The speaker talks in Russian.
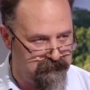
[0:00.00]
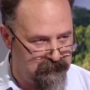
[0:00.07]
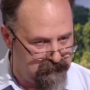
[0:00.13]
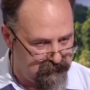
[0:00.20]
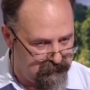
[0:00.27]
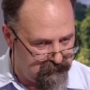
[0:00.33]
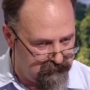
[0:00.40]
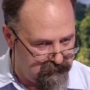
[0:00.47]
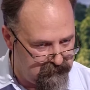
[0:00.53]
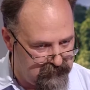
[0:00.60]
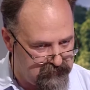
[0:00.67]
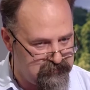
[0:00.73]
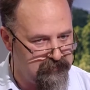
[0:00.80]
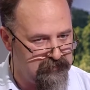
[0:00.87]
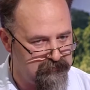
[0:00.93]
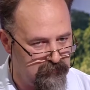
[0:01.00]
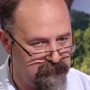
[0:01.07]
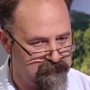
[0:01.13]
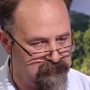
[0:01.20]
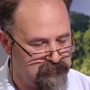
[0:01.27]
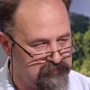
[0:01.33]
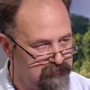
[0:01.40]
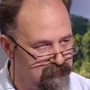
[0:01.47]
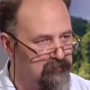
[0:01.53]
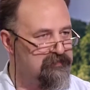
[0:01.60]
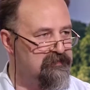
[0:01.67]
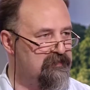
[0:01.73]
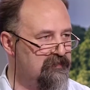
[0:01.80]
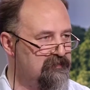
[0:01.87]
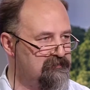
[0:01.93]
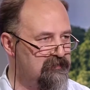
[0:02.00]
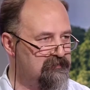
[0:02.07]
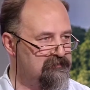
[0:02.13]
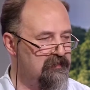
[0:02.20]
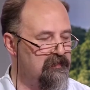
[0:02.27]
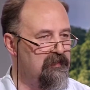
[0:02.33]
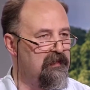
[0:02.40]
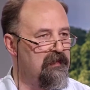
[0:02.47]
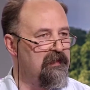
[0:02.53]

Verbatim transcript: в течение которого существует эта организация,